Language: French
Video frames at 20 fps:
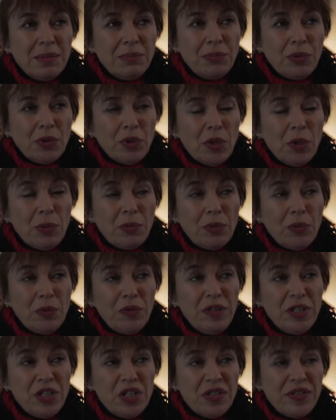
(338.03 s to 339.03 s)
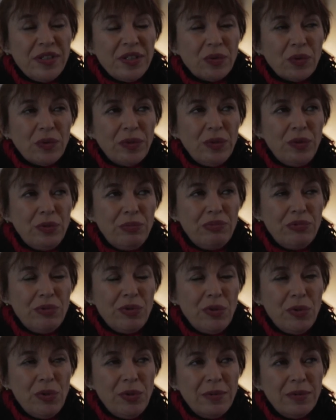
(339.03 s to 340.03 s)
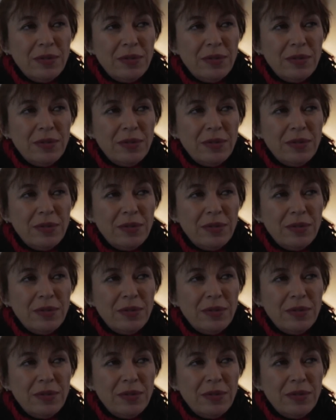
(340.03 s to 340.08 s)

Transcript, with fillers: pour leur prouver que j'avais trouvé du boulot.